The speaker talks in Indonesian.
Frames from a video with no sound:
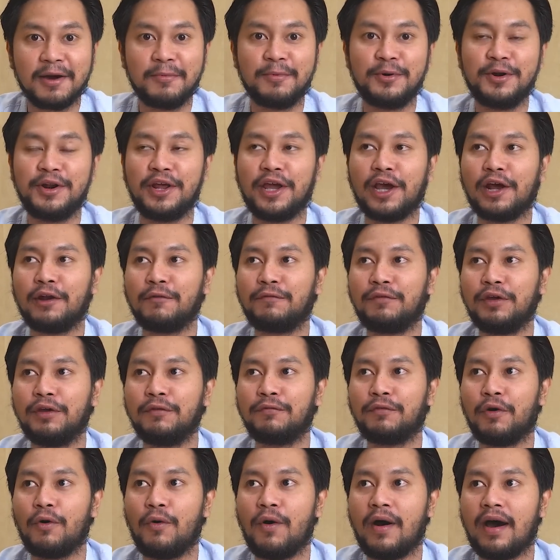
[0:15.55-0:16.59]
kemudian
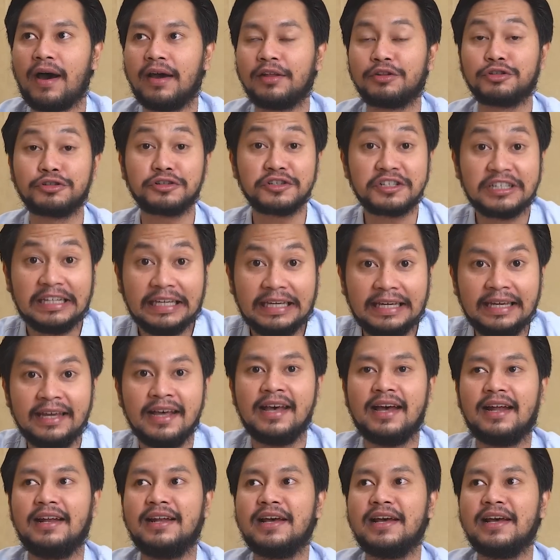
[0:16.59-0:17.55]
Vivo Y30,